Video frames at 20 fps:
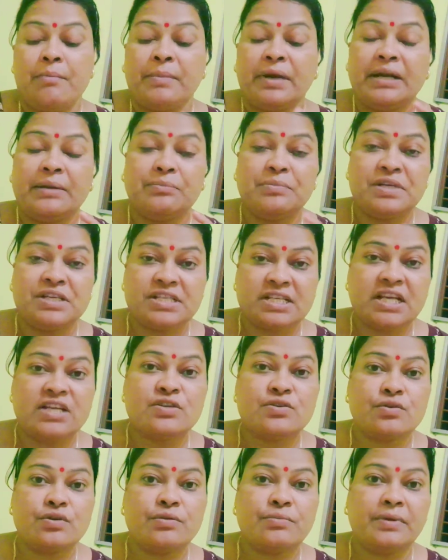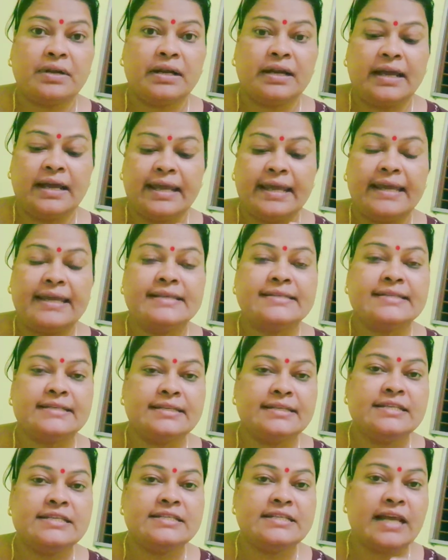মানে বিশ্বাস করবেন না এই
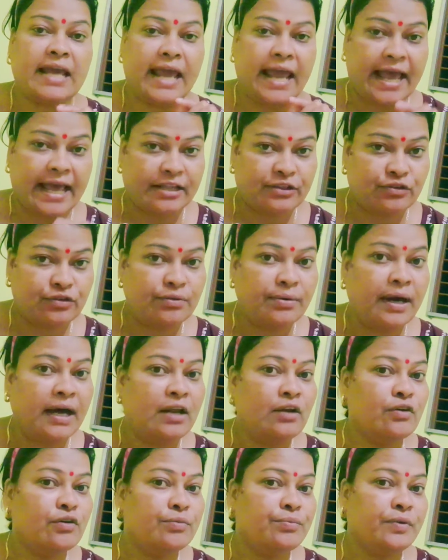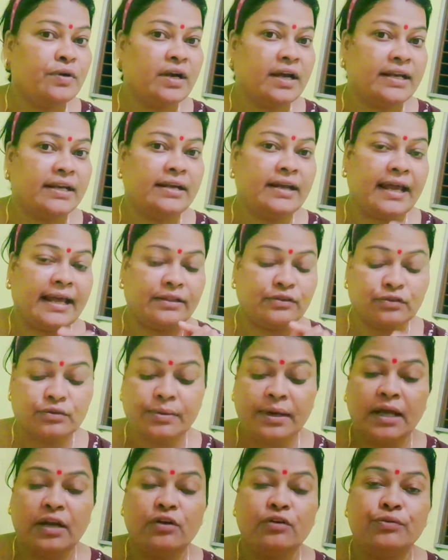জিনিসটা এত ভালো উপকারী না এত
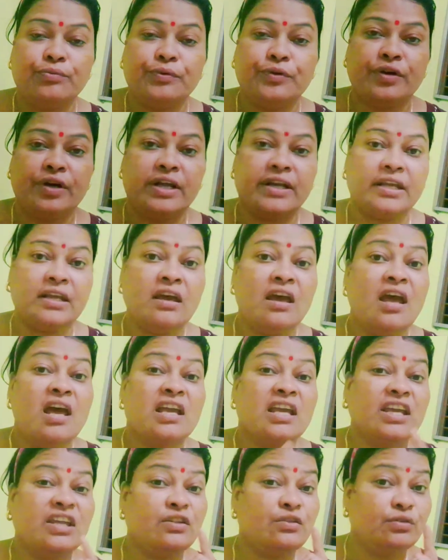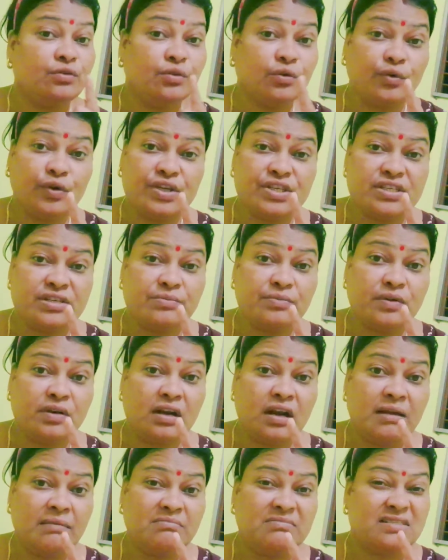ভালো উপকারী কিন্তু ওই যে
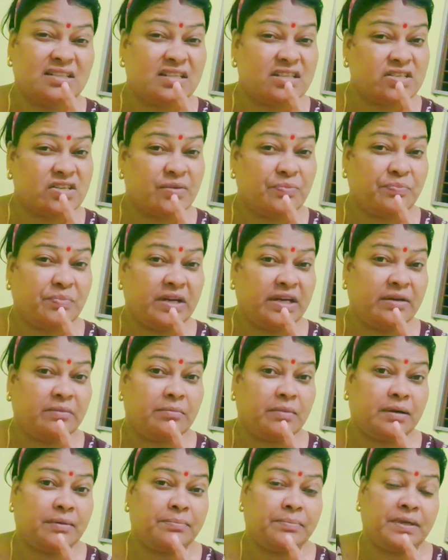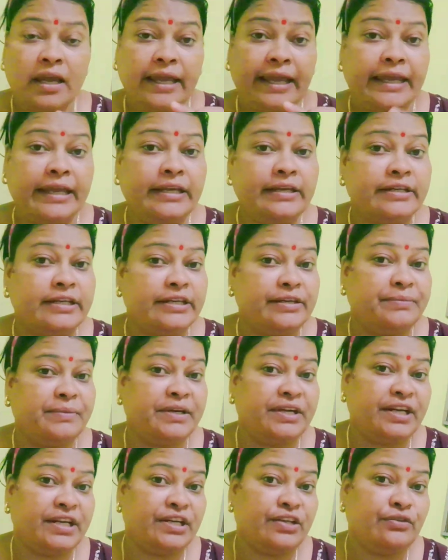বললাম ডিসিপ্লিন মাপে এই
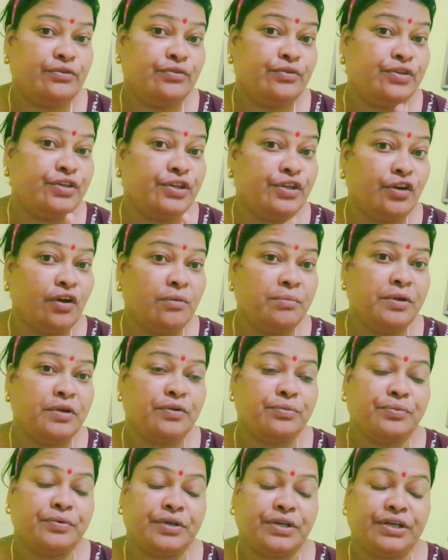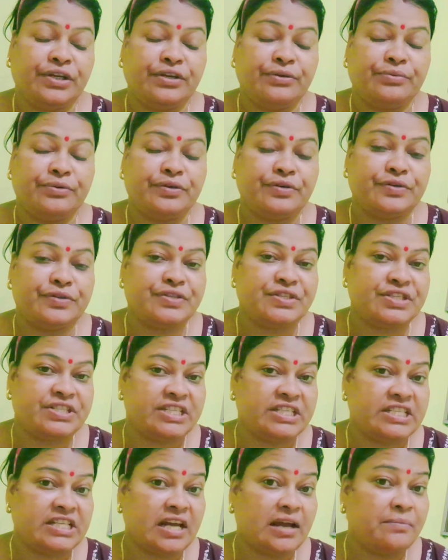ট্রিটমেন্টটা কিন্তু নিয়মের উপরে নির্ভর করছে
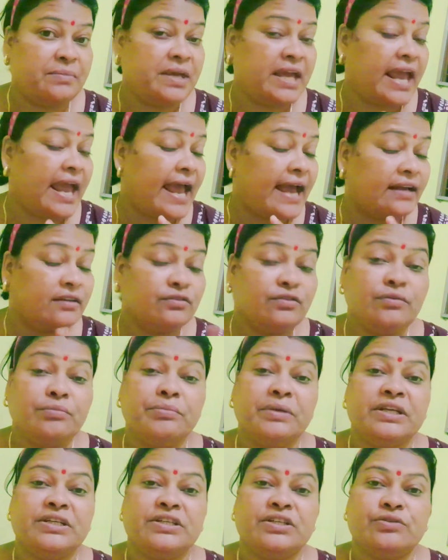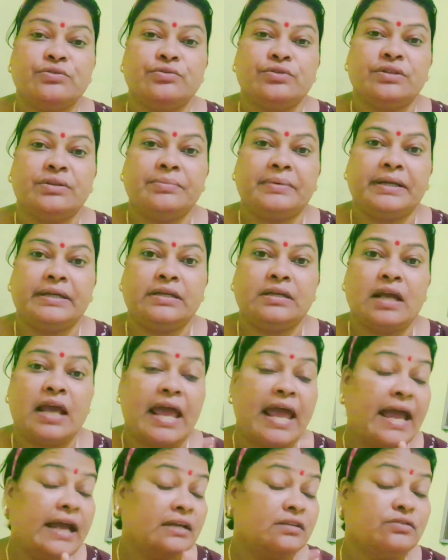যেটা আমি একদম মেনটেন করতে পারি না
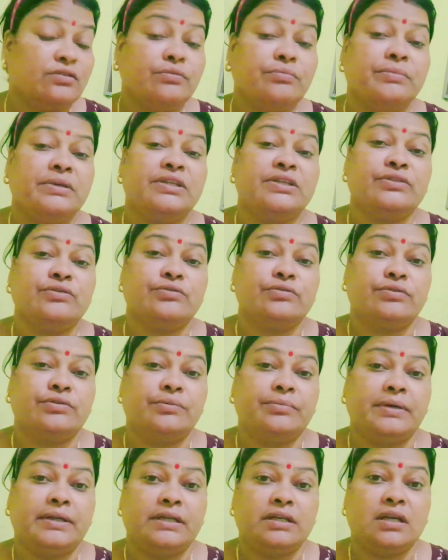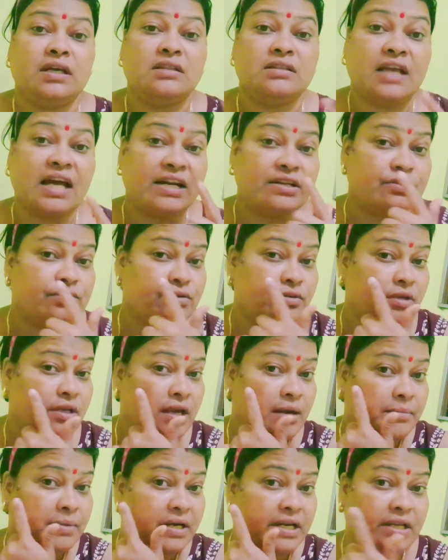একদম মেনটেন করতে পারি না তার
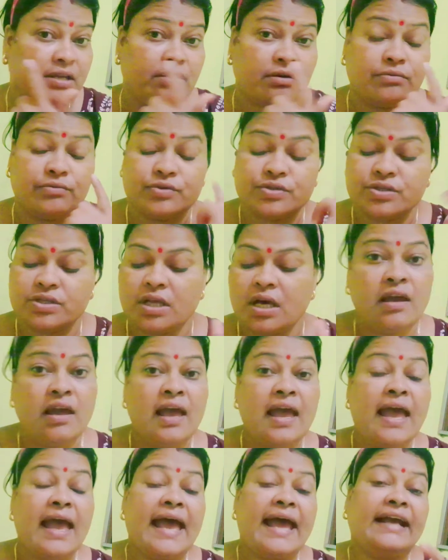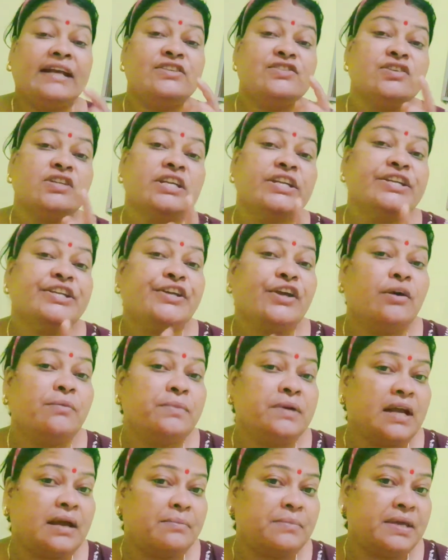জন্যই আমার এই অবস্থা অ্যাকচুয়ালি
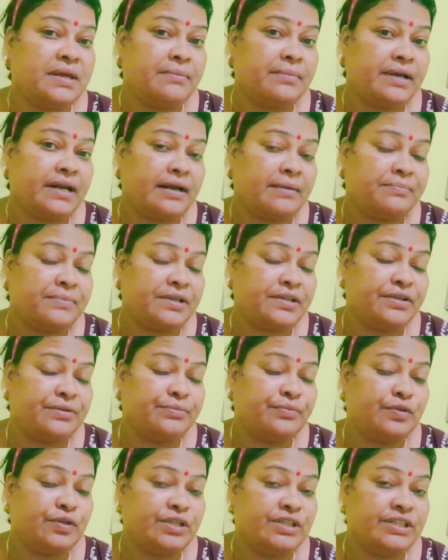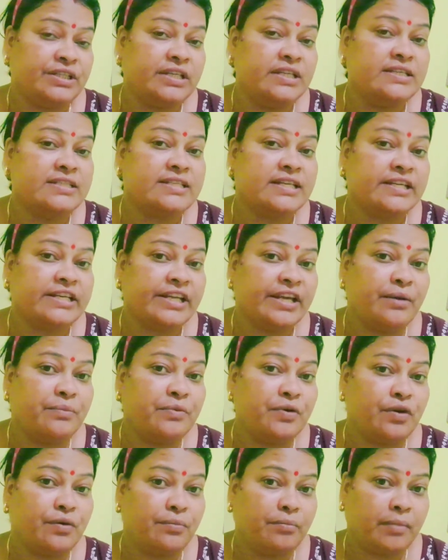নিয়মটা আমি এবারে আপনাদের বলে দিই যে নিয়ম
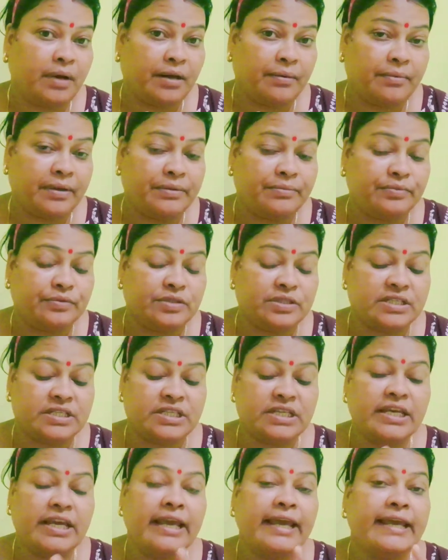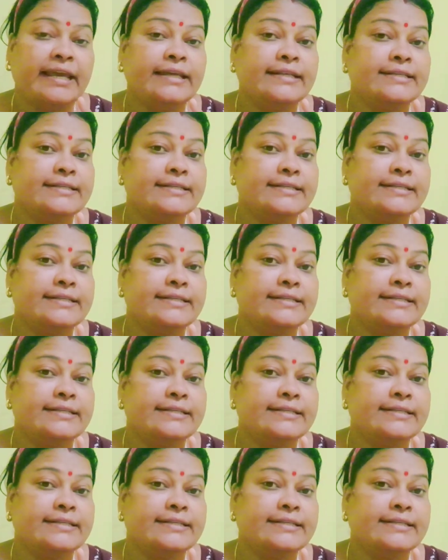নিয়ম বারবার বলছি এই